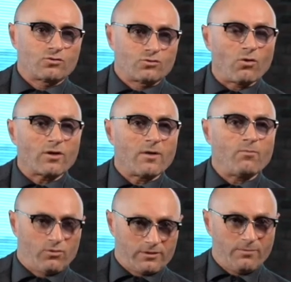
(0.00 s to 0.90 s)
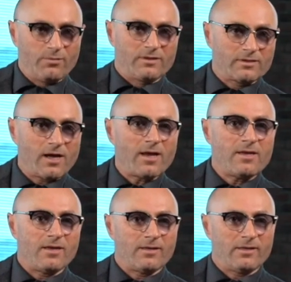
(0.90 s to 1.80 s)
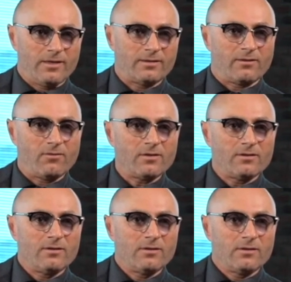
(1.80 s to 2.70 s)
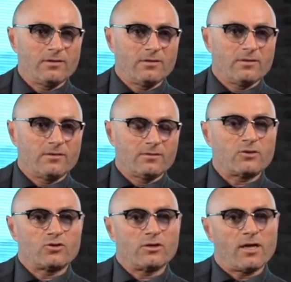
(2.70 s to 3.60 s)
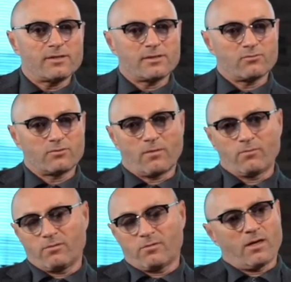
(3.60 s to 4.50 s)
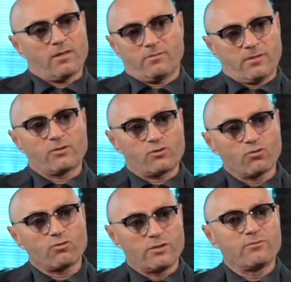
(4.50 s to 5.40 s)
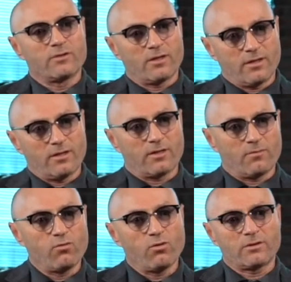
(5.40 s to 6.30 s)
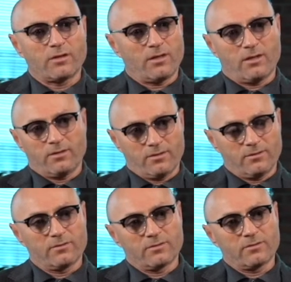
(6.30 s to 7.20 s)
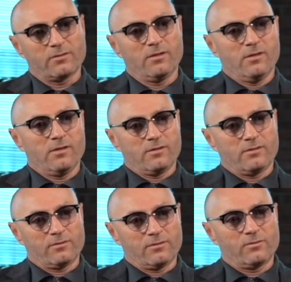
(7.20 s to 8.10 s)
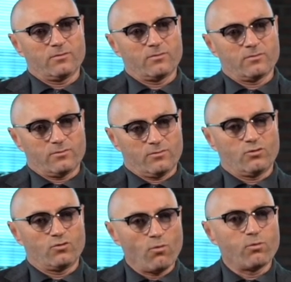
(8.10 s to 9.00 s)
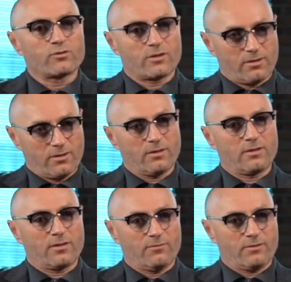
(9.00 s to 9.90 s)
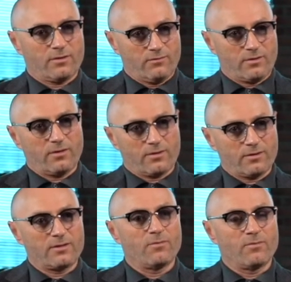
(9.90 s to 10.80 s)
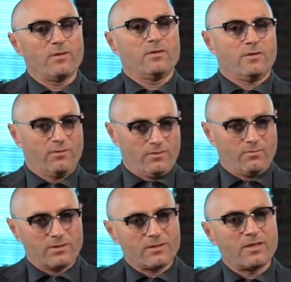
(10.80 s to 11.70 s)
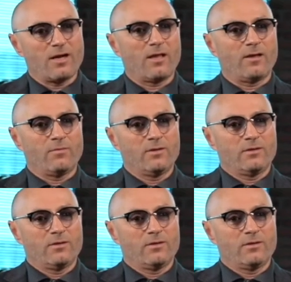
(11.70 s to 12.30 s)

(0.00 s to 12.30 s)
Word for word: Только после признания этого началась там конструктивная работа, э, э, допуск э, к тем материалам